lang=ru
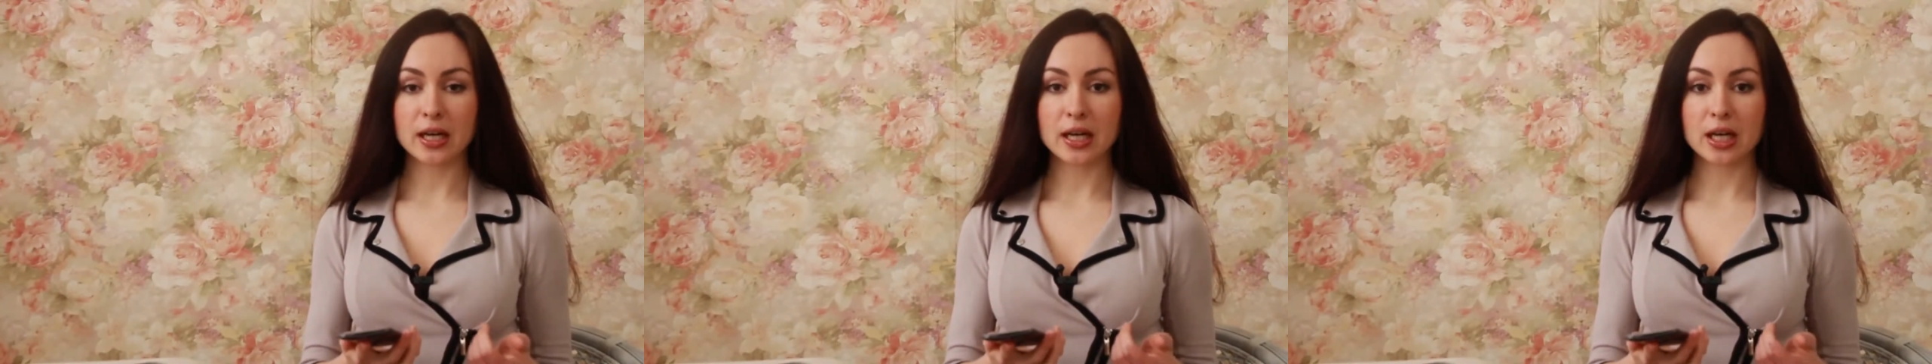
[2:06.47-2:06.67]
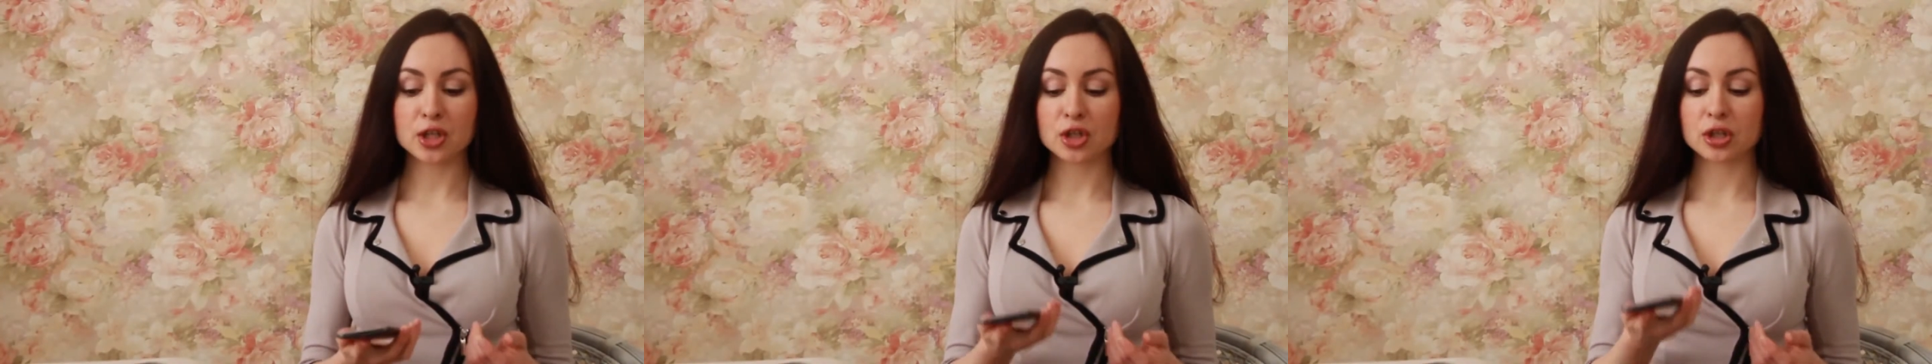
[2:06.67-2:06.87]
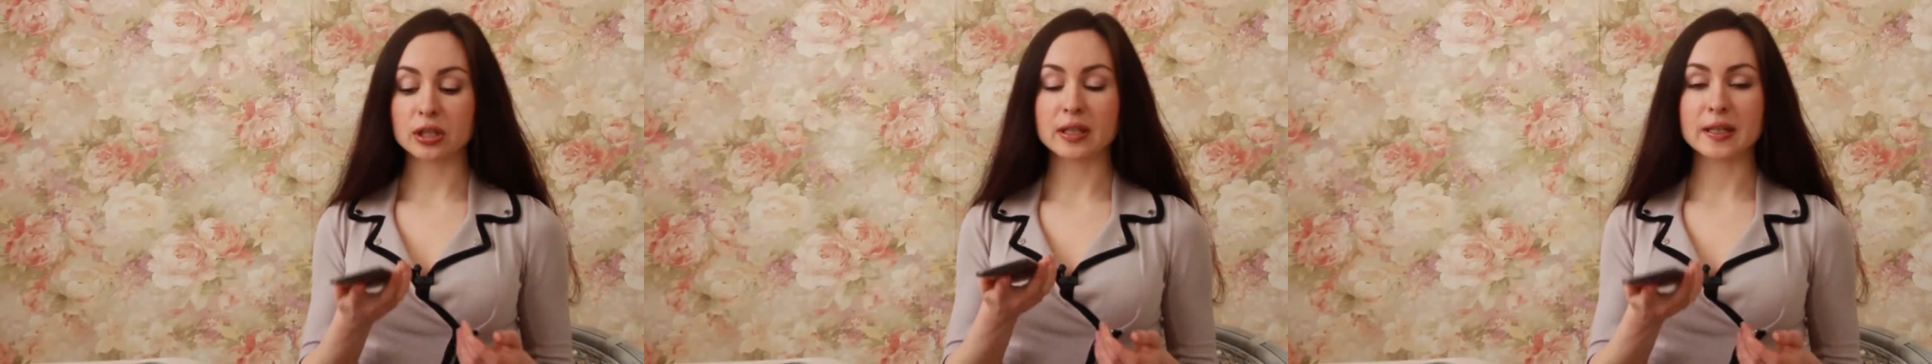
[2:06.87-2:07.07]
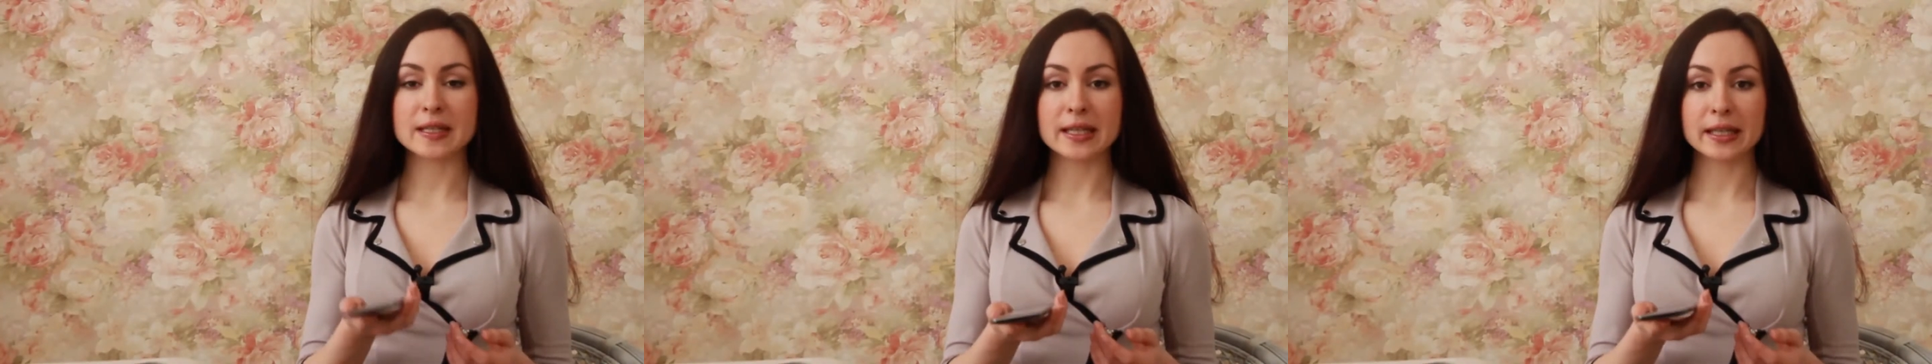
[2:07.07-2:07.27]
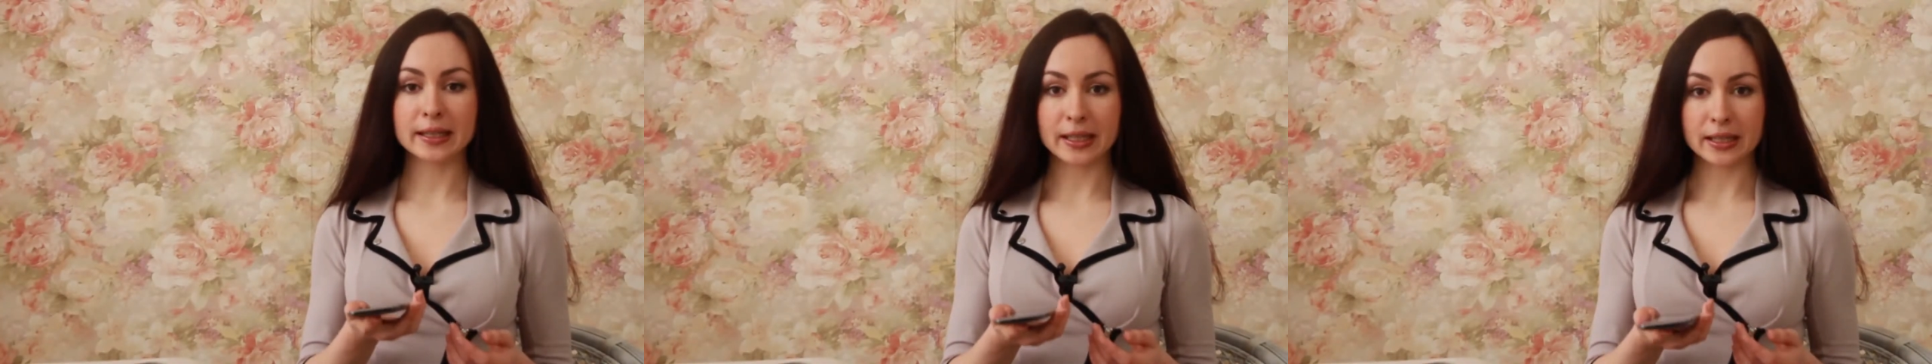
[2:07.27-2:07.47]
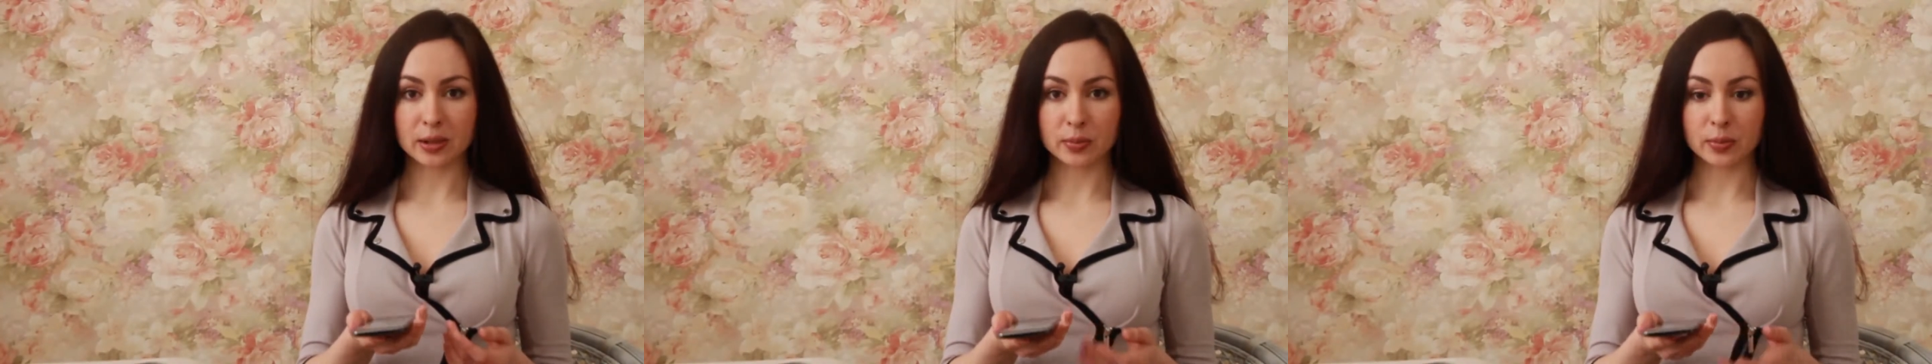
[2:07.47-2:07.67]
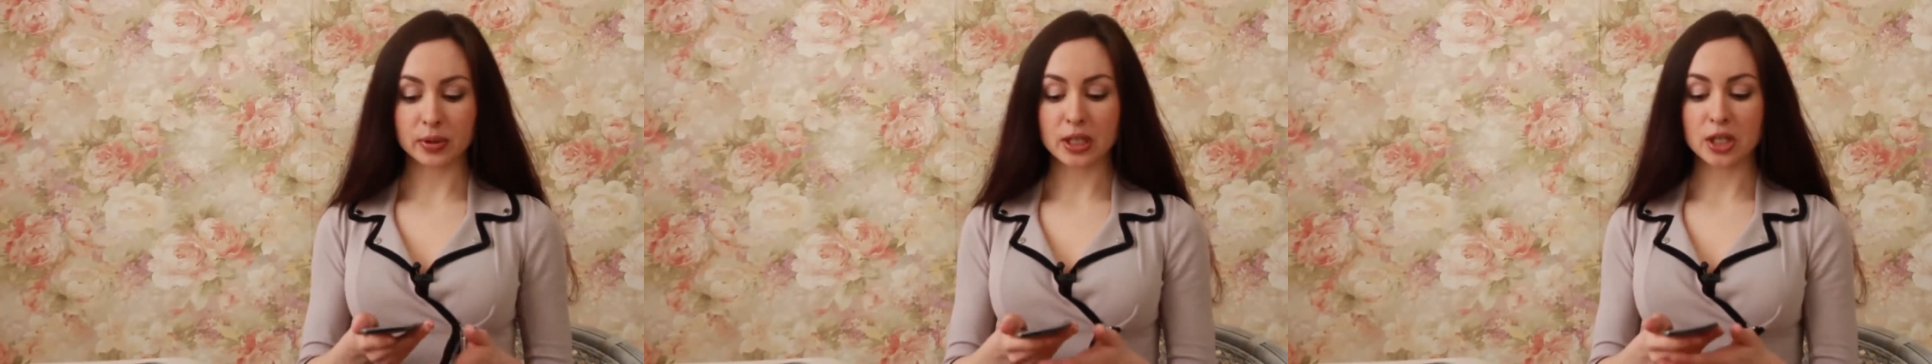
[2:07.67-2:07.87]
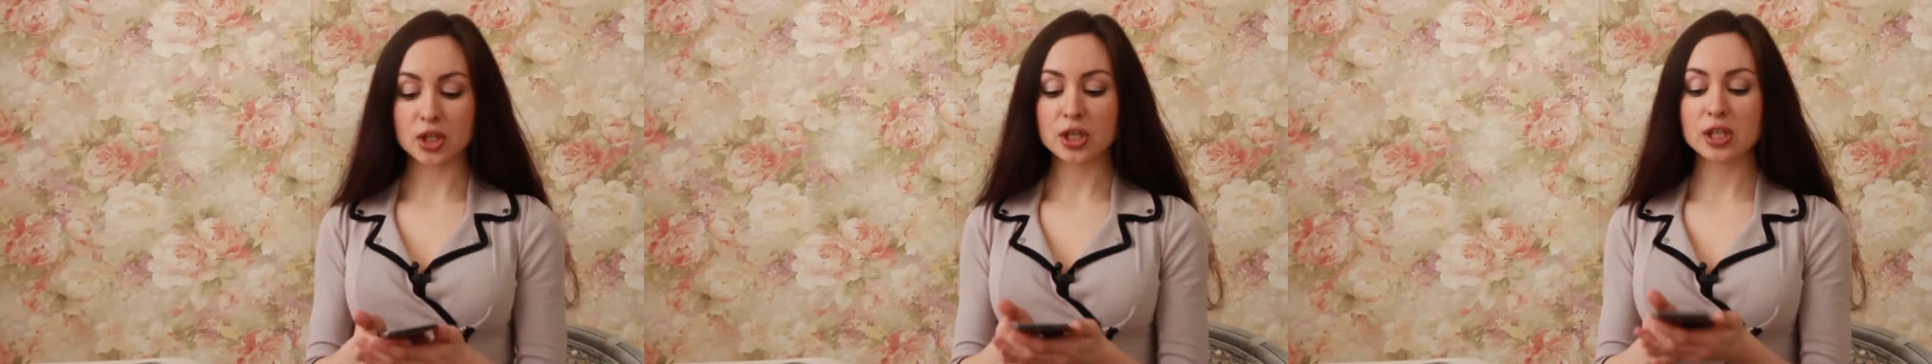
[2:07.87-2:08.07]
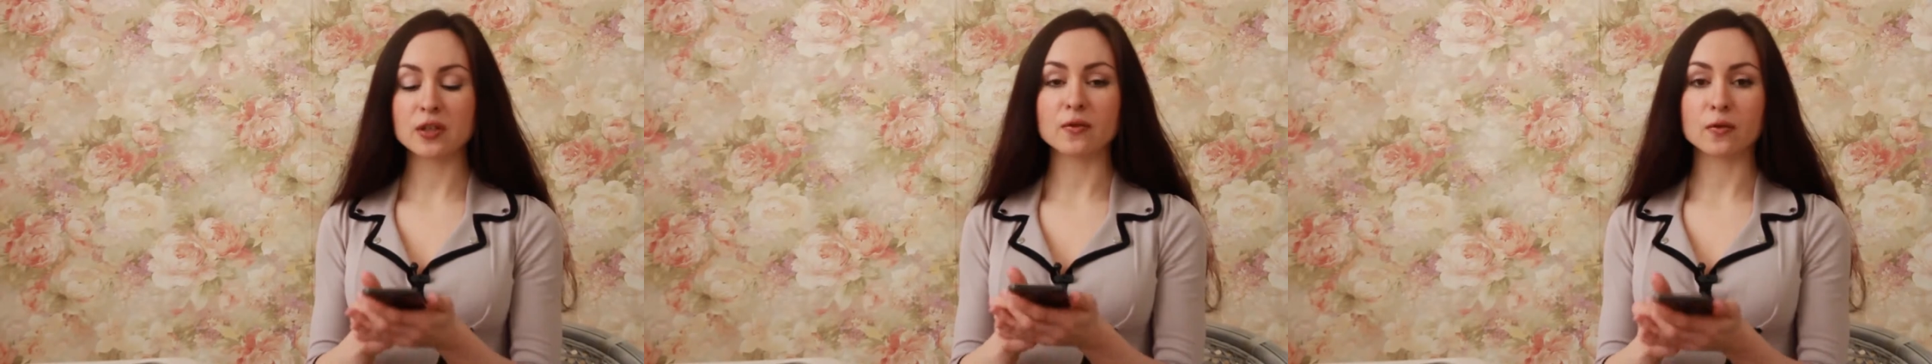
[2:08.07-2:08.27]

гаджета горизонтальном положении,